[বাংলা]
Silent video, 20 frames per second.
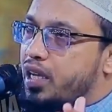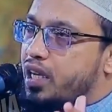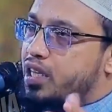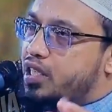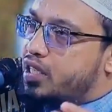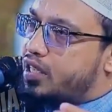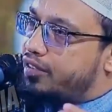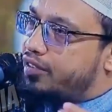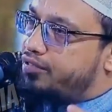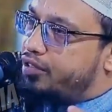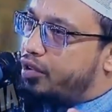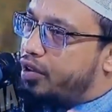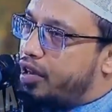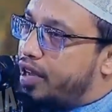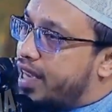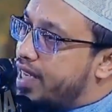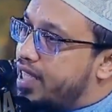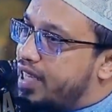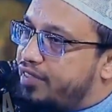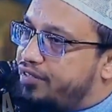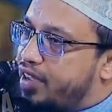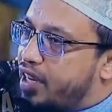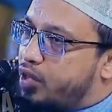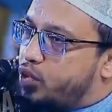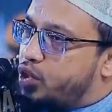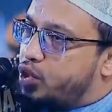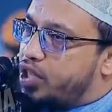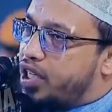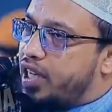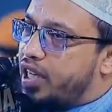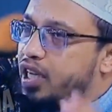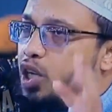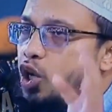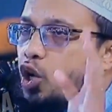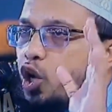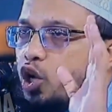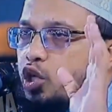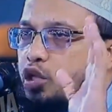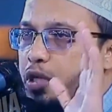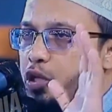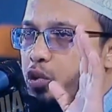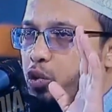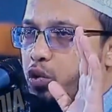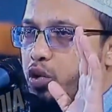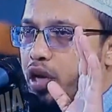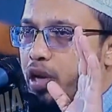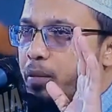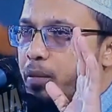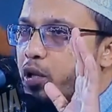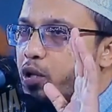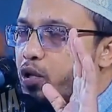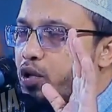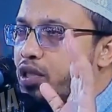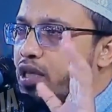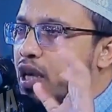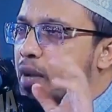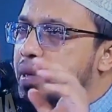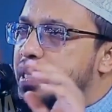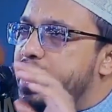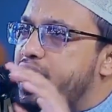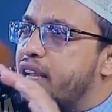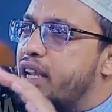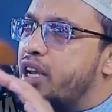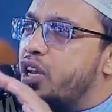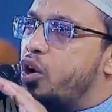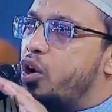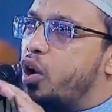আস্তাকফিরুল্লাহ ইস্তেকফার করছে অথবা দরুদের আমল করছে আমাদের